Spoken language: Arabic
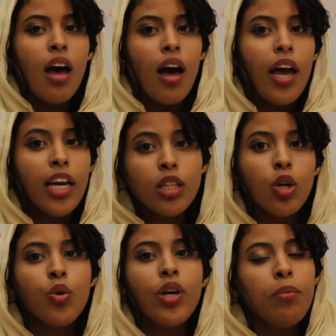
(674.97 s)
آه،
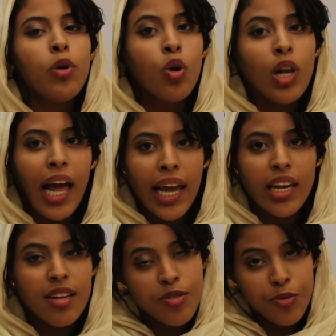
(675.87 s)
حيقدروا يعملوا كل حاجه
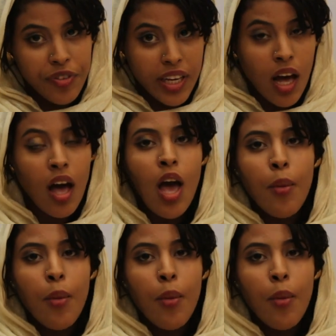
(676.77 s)
نفسهم فيها